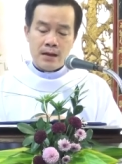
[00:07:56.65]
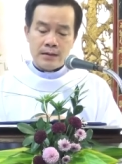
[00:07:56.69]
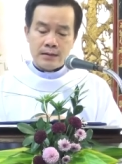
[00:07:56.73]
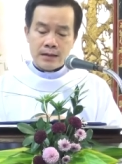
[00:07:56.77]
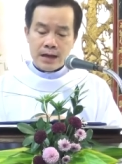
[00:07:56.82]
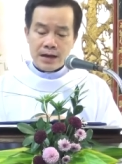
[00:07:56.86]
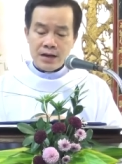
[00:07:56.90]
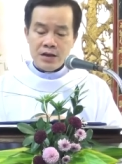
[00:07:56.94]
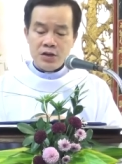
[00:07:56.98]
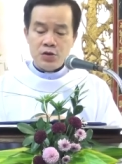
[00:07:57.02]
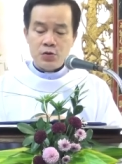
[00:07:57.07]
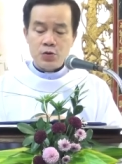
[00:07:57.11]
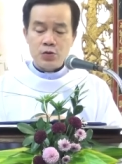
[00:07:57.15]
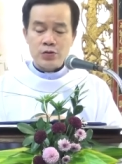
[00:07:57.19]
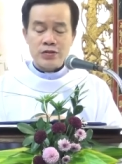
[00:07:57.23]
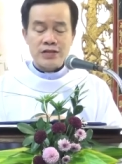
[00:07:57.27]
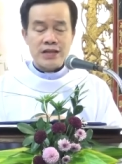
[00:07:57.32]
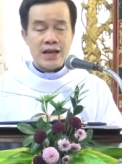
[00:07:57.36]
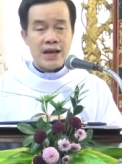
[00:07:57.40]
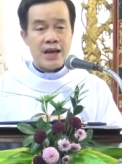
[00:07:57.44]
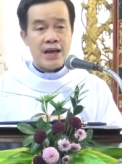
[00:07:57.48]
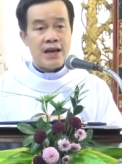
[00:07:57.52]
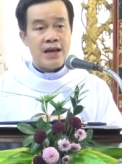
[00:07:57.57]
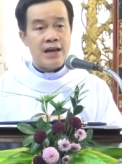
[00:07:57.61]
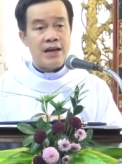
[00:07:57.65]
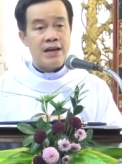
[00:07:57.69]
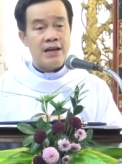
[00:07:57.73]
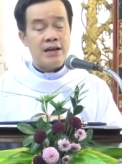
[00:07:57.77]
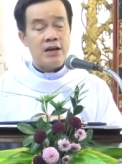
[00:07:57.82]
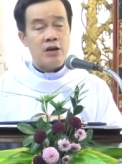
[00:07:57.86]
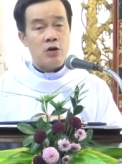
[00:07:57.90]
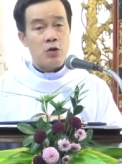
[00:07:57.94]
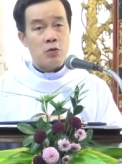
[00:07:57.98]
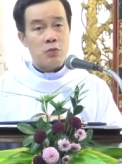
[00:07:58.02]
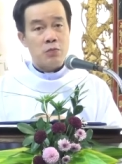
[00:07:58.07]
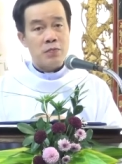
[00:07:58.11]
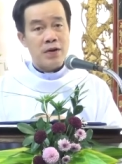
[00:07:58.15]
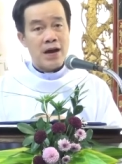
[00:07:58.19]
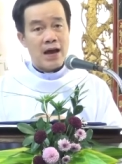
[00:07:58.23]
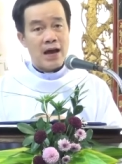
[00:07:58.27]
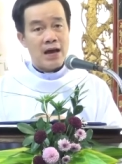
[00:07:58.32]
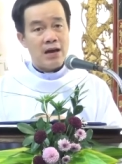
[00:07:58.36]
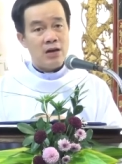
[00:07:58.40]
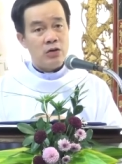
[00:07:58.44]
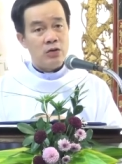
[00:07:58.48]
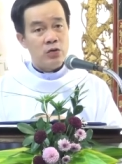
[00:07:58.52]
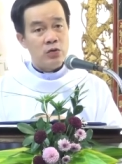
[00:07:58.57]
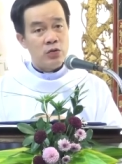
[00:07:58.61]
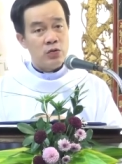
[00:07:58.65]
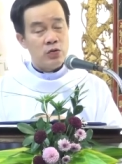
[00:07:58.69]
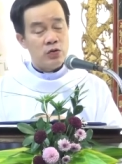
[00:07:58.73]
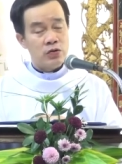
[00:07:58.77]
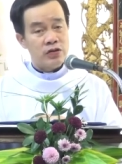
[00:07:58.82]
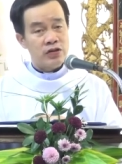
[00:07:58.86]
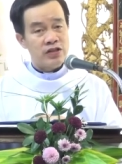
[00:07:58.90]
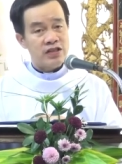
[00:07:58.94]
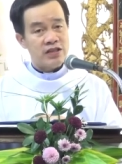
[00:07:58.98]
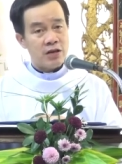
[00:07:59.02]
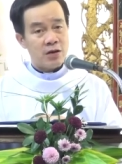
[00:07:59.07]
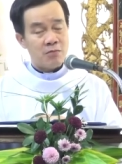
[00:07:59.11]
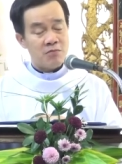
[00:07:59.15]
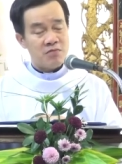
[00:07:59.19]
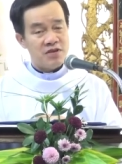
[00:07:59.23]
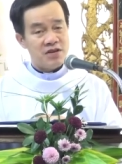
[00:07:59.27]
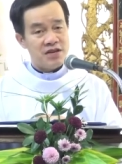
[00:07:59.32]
thánh du xe cũng đã luôn sống